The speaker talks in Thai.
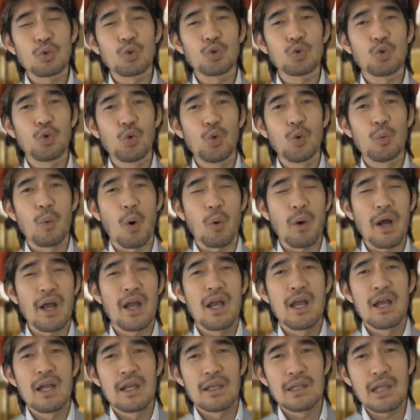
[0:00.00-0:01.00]
หรือคุณครูบอกว่า
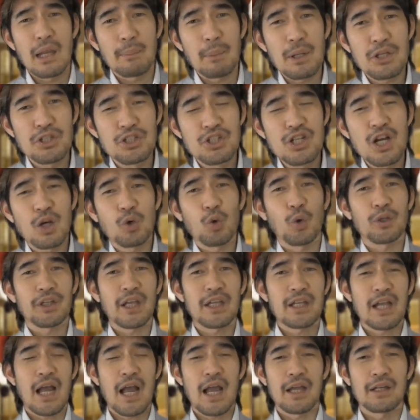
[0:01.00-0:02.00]
อย่าไปเชื่อคน
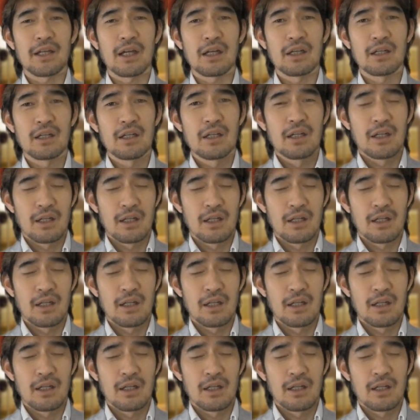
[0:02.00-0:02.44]
ง่ายๆนะ